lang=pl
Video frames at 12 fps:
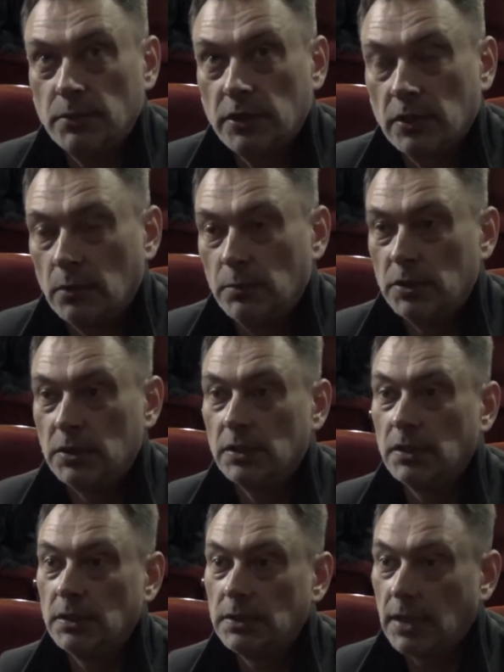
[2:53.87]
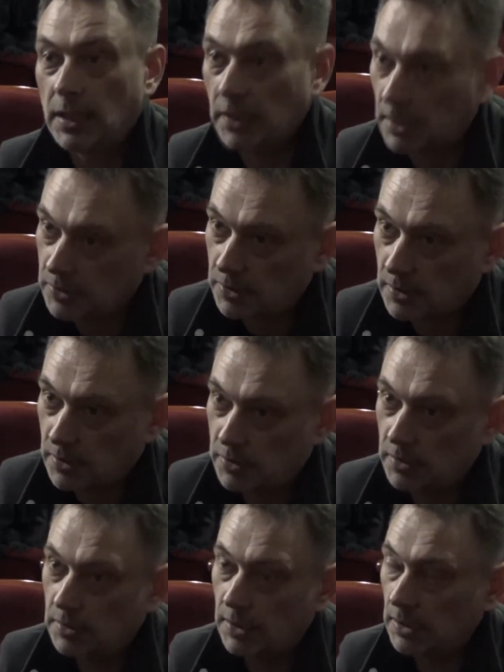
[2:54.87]
się robić dla jak,
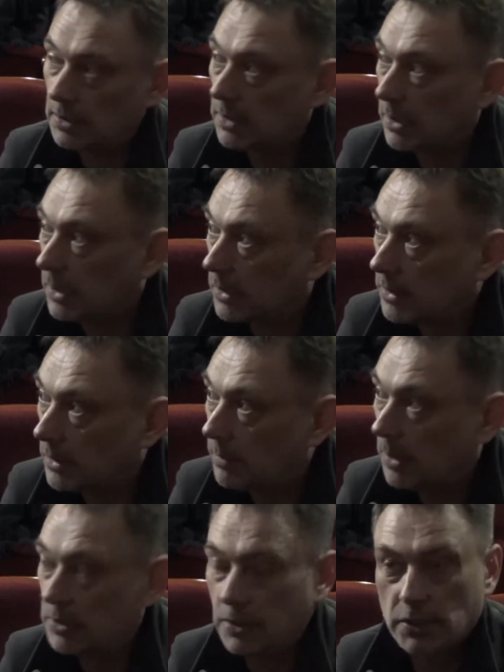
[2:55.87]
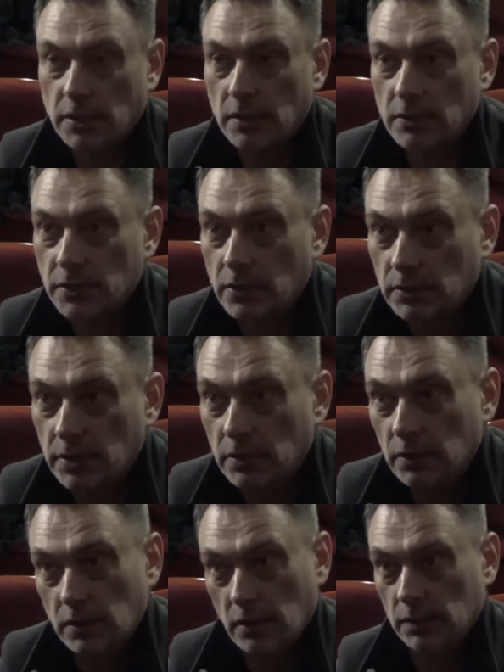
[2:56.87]
dla, dla jak najbardziej
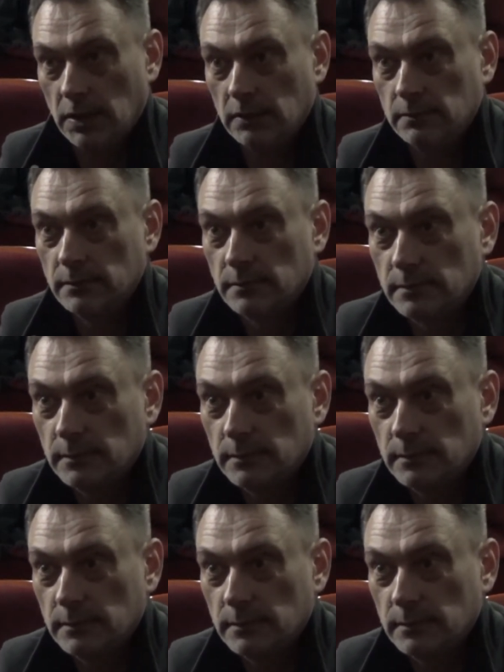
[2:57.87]
szerokiego grona.